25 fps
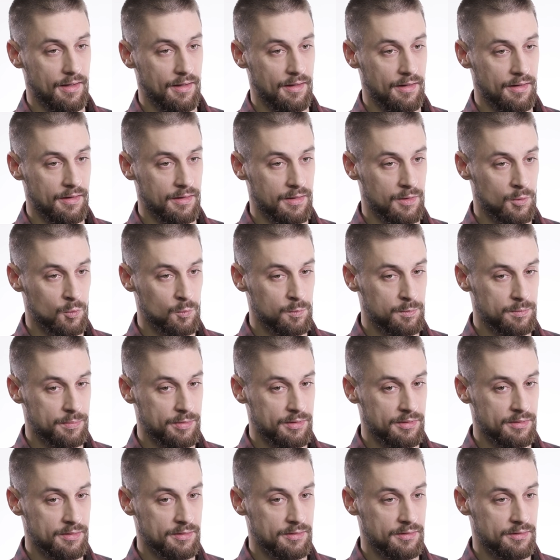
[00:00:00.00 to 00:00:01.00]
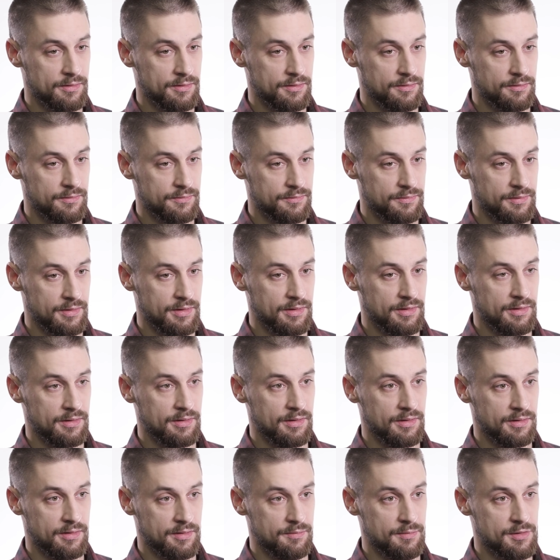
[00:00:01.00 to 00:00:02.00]
А группы э, в
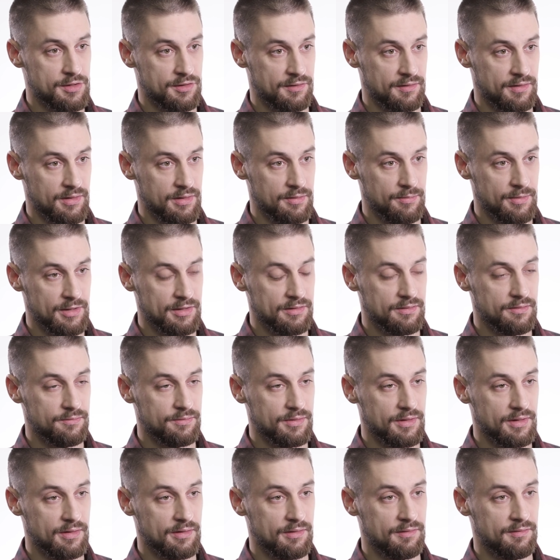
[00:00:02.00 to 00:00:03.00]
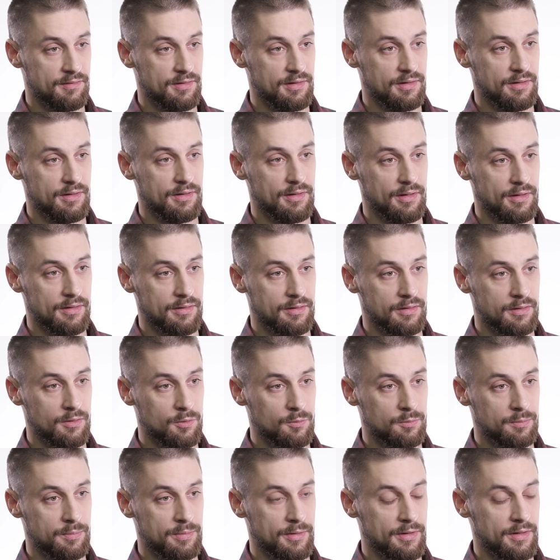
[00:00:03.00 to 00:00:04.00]
ней, э, химические элементы в ней разделены на
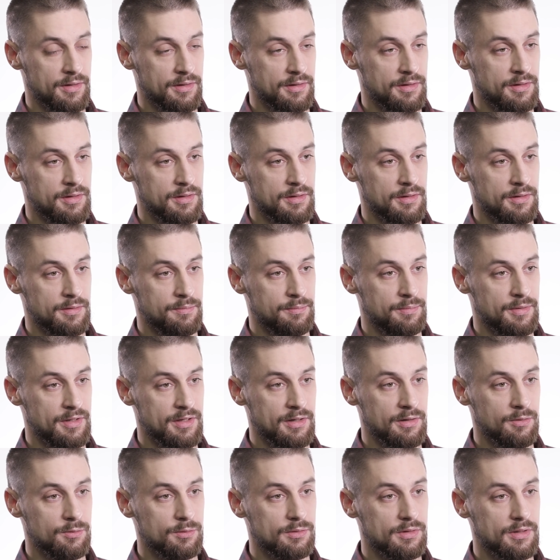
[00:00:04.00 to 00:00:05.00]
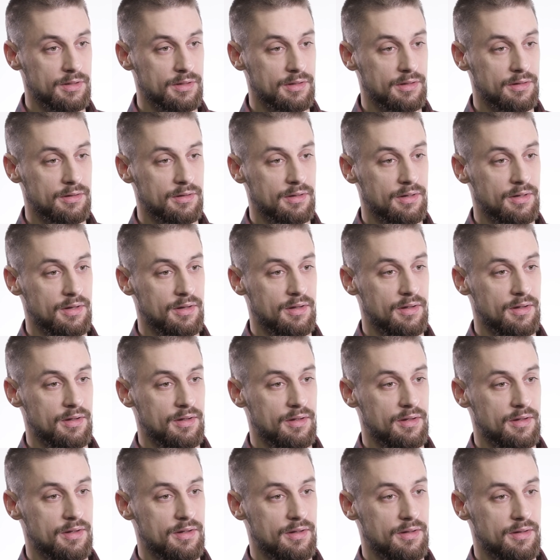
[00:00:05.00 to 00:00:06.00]
группы и периоды
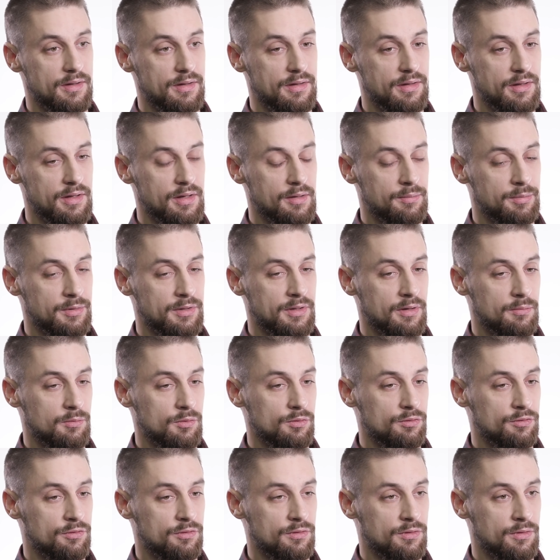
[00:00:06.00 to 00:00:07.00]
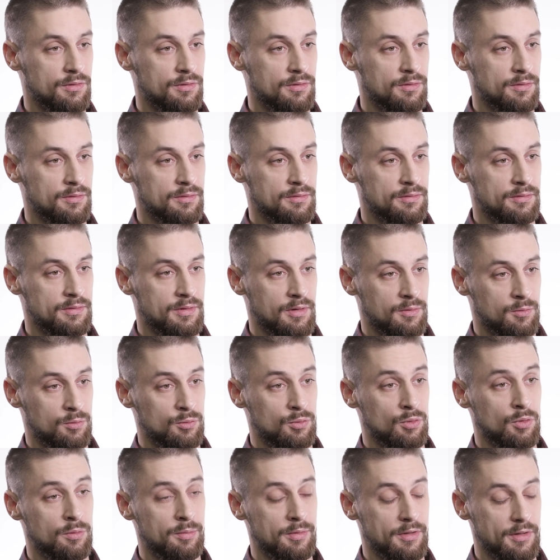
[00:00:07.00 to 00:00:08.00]
не потому, что так
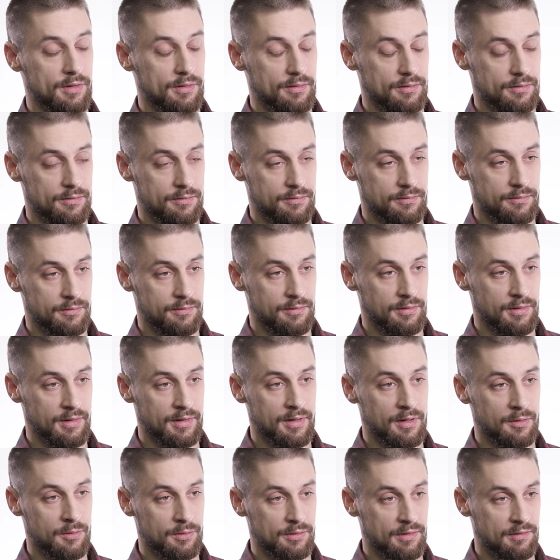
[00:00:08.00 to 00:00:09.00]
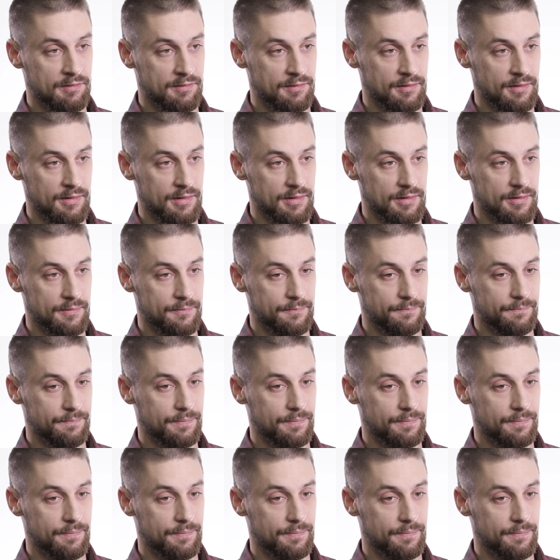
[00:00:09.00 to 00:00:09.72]
удобно для какой-то цели,